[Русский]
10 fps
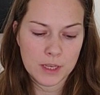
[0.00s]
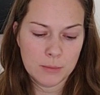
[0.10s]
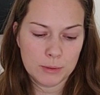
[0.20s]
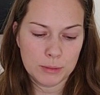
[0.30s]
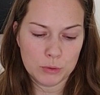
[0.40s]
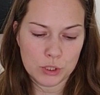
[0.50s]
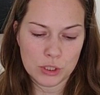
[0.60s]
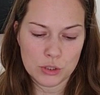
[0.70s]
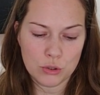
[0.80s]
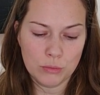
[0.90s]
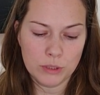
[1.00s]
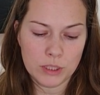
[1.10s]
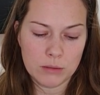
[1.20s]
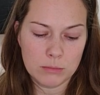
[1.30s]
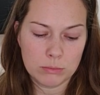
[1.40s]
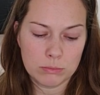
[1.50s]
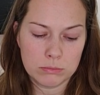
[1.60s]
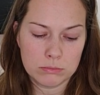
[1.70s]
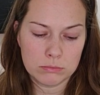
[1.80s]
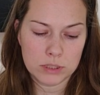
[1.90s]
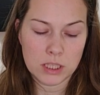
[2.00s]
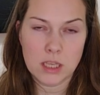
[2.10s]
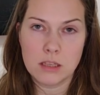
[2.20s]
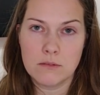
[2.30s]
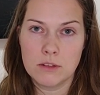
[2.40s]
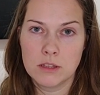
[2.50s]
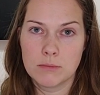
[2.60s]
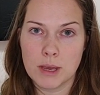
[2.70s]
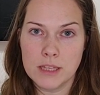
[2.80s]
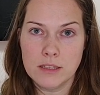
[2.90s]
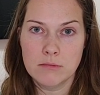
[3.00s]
потому что она темная, на ней не видно пятен.